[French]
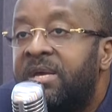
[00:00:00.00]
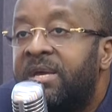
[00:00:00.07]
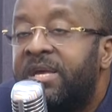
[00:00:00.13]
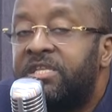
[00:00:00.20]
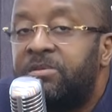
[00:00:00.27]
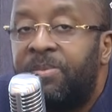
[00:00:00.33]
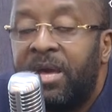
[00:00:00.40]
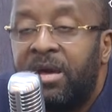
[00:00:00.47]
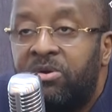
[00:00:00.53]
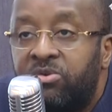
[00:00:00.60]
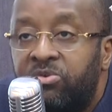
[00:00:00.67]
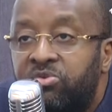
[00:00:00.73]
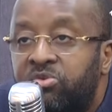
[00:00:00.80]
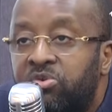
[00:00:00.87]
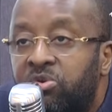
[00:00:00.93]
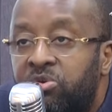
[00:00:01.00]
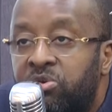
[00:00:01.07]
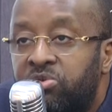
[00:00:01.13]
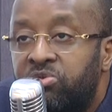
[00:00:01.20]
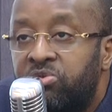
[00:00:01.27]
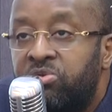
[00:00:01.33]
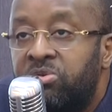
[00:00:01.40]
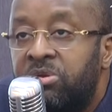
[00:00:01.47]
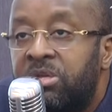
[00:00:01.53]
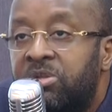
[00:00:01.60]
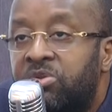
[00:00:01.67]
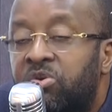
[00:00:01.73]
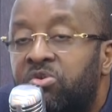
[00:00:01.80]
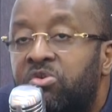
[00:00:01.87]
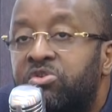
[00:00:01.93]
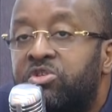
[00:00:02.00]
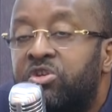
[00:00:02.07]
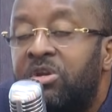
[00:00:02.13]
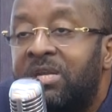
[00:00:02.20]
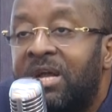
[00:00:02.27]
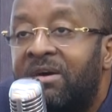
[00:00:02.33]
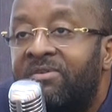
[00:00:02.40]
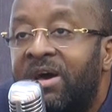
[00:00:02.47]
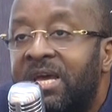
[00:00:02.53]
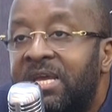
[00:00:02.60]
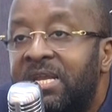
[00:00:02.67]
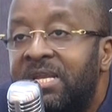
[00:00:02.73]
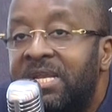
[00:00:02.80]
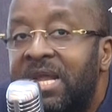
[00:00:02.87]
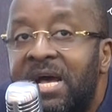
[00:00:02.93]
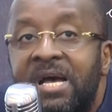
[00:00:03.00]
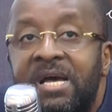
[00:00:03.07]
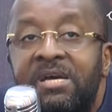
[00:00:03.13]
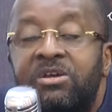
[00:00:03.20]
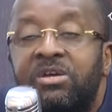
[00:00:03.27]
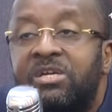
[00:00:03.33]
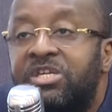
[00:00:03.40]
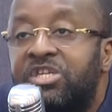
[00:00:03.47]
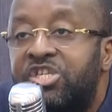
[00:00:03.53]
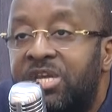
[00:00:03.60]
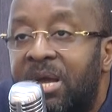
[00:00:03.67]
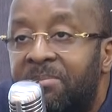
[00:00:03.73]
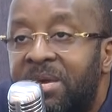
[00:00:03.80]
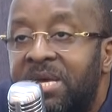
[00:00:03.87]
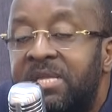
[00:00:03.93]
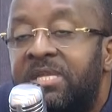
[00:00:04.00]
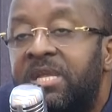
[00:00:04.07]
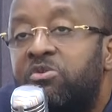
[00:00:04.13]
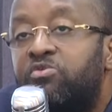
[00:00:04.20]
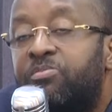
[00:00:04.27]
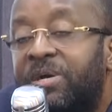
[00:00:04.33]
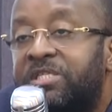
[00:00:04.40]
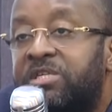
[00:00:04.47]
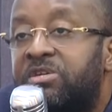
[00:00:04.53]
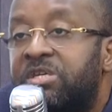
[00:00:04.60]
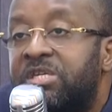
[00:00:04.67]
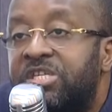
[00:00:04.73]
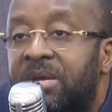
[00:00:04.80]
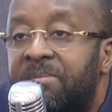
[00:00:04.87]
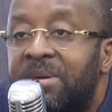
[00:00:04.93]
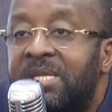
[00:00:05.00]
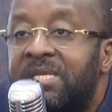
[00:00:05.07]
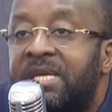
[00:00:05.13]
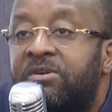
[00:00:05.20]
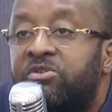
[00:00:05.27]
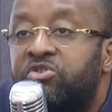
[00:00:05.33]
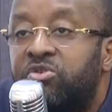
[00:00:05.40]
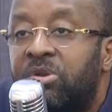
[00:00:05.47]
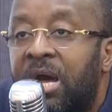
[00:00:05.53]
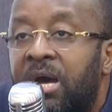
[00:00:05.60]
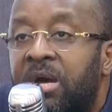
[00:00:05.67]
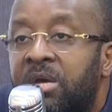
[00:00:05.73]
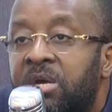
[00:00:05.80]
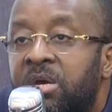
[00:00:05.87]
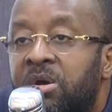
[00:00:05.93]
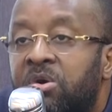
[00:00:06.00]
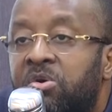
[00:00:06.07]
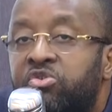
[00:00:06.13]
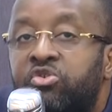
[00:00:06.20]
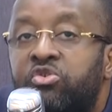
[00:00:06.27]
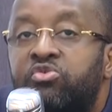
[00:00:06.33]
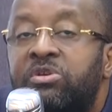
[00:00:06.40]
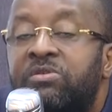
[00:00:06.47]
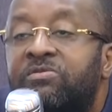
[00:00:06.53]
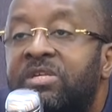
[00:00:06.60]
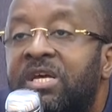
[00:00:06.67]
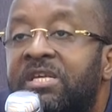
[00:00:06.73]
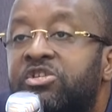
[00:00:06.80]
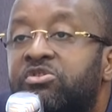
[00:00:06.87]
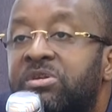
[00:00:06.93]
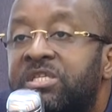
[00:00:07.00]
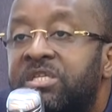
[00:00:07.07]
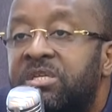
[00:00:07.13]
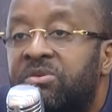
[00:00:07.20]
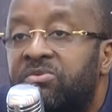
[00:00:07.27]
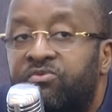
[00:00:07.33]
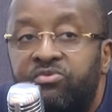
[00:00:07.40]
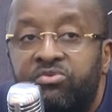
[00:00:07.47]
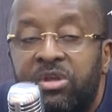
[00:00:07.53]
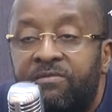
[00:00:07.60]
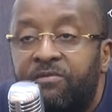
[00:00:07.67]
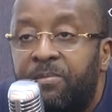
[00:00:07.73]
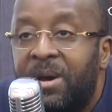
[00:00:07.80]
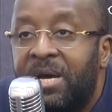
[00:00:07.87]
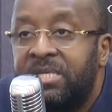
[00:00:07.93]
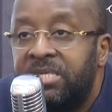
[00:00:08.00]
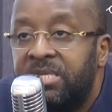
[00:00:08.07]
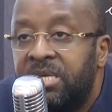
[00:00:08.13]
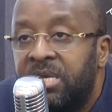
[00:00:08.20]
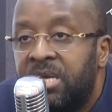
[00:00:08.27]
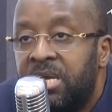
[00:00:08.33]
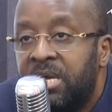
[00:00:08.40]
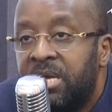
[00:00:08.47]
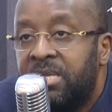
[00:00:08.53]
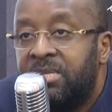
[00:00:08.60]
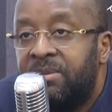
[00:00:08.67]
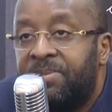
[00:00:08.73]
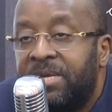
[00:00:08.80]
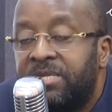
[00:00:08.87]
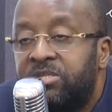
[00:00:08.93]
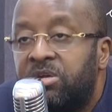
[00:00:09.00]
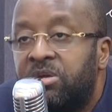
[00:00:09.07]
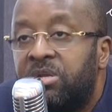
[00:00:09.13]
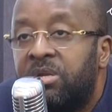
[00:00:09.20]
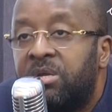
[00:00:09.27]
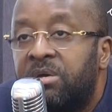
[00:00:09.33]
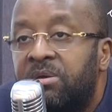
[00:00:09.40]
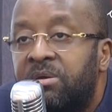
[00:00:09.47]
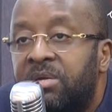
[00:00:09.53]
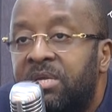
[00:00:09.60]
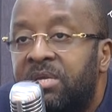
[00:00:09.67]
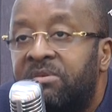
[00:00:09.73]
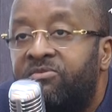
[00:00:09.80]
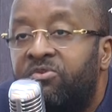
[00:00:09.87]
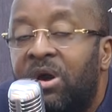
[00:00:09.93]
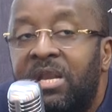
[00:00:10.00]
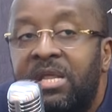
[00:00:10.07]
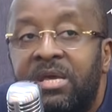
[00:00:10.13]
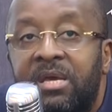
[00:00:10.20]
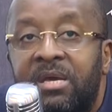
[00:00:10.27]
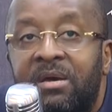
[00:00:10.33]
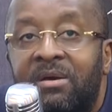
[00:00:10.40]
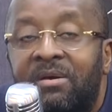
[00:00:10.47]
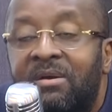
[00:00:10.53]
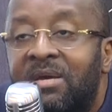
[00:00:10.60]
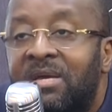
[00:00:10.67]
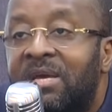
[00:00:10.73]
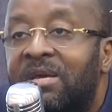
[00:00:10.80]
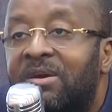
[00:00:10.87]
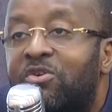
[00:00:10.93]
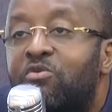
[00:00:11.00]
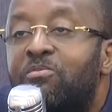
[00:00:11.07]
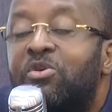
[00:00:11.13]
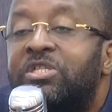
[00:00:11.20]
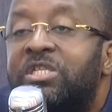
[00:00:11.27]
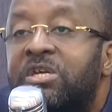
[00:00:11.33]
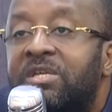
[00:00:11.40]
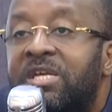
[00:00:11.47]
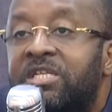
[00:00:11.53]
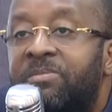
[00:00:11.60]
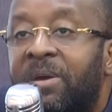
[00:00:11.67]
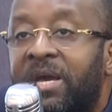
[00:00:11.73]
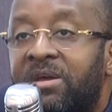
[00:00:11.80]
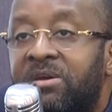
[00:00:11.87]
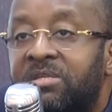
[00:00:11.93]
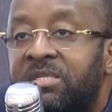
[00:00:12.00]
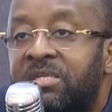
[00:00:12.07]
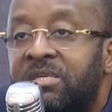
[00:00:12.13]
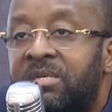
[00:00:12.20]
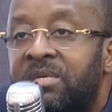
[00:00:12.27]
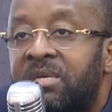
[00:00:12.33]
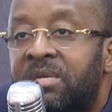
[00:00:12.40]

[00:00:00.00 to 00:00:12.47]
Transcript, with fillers: expert connu, reconnu, dont le seul travail n'a jamais été ou presque jamais été que cela. Aujourd'hui, vous allez choisir, vous, dans vos partis, des personnes euh, qui vont aller euh, commencer une expérience